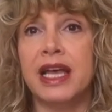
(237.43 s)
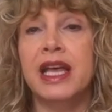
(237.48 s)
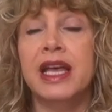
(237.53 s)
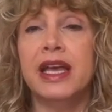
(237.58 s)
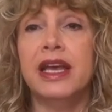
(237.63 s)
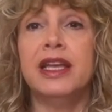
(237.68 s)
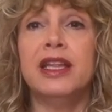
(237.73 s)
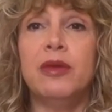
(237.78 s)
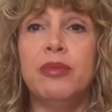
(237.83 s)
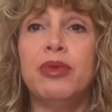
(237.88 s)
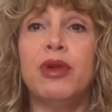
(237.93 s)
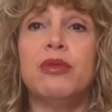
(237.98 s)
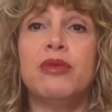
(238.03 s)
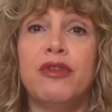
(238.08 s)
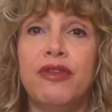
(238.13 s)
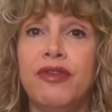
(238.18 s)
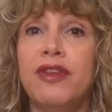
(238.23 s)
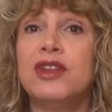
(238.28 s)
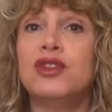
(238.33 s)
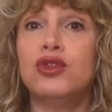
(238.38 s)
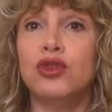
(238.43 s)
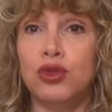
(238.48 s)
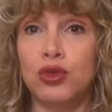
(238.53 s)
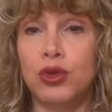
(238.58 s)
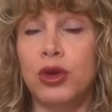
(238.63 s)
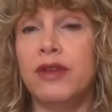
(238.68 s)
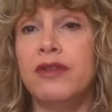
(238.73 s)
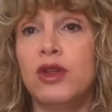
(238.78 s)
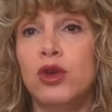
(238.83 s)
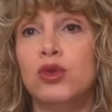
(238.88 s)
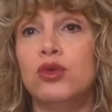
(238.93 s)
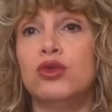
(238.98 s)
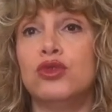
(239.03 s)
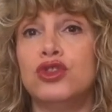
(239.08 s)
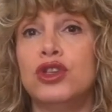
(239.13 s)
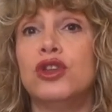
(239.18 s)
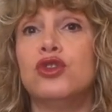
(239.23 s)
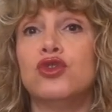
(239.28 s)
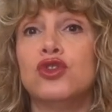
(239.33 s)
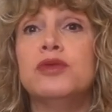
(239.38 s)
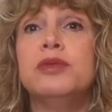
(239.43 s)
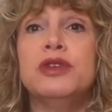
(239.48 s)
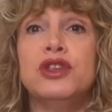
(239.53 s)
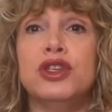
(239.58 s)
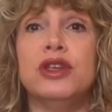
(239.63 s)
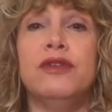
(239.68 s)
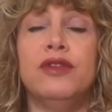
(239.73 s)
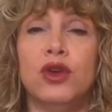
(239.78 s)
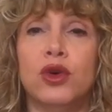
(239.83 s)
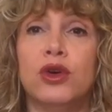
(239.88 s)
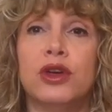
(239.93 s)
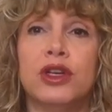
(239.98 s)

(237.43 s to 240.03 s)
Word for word: ed è proprio il fatto di non avere un oggetto specifico che